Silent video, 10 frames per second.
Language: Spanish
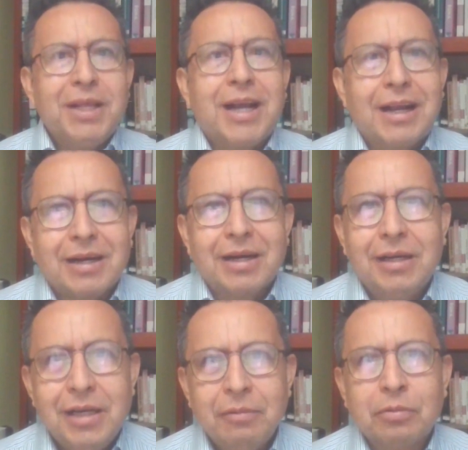
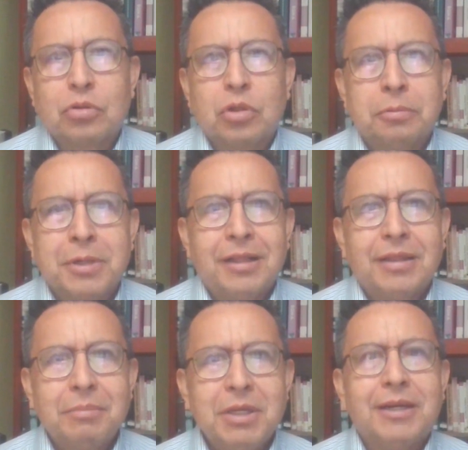publicar libros
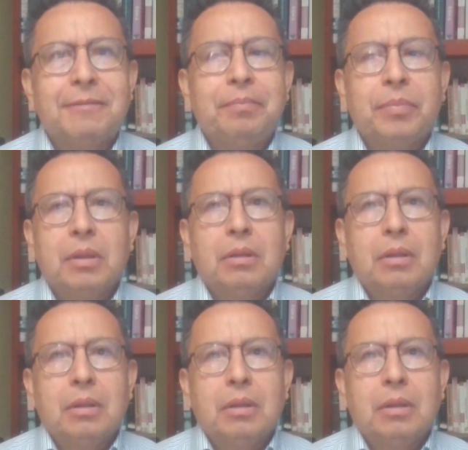sobre Altamira.